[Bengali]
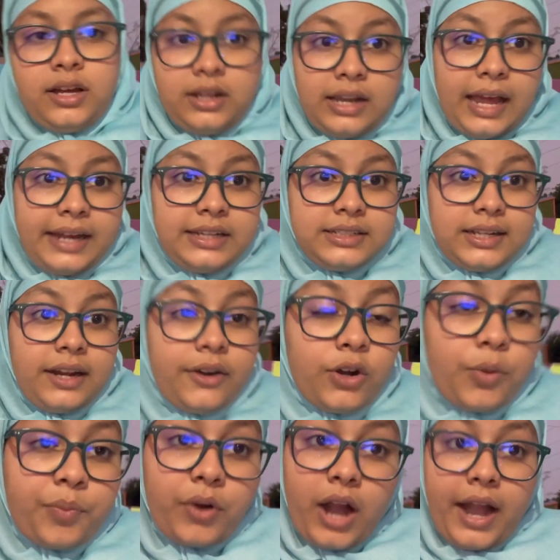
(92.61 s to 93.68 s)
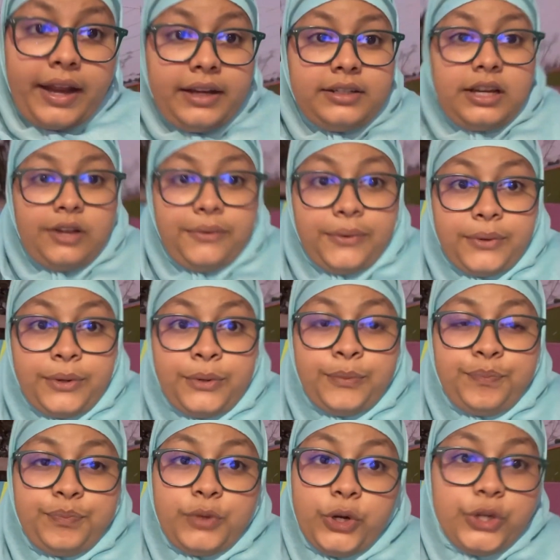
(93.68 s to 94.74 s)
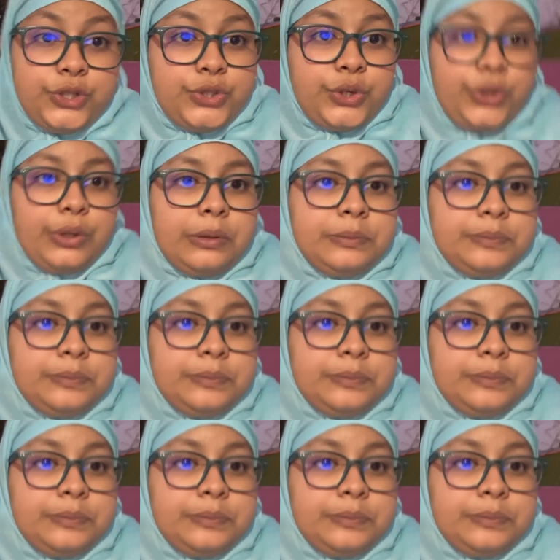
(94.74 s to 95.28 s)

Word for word: লাইট জ্বালানোর পর আরেকটা লুক ওই জন্য